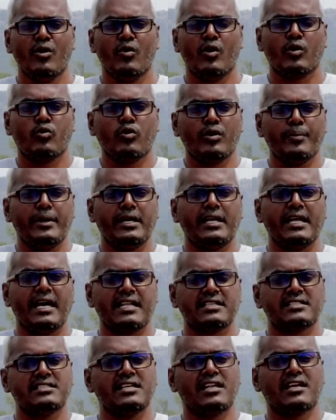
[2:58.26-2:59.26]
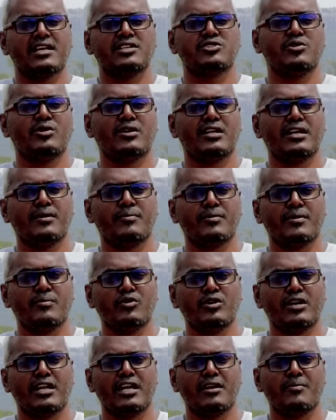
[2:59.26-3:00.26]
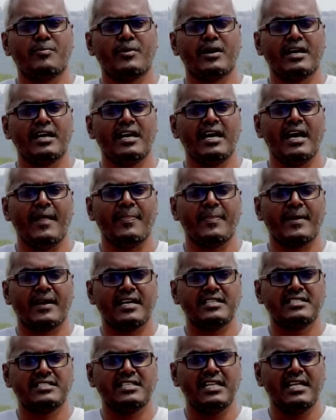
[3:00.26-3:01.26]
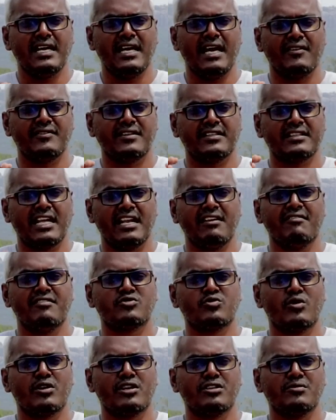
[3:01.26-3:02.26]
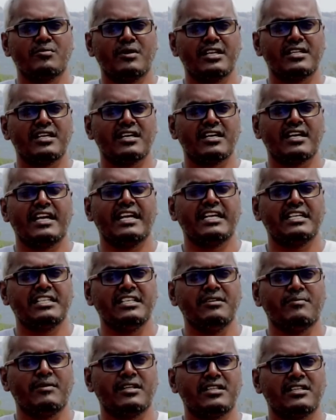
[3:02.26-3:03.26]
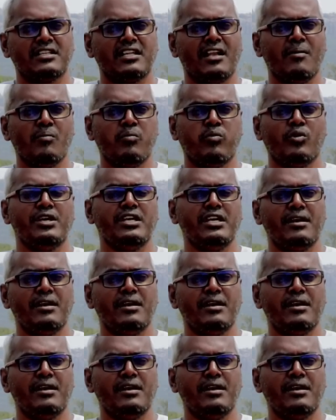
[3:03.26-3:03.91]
ஒரு குறிப்பிட்ட அரசியல் கட்சியோட பிரமுகராக இருப்பாங்க அந்த கட்சியில் அந்த தலைவர் சொல்கிறது மட்டும்தான் கரெக்டு மற்றதெல்லாம் பொய்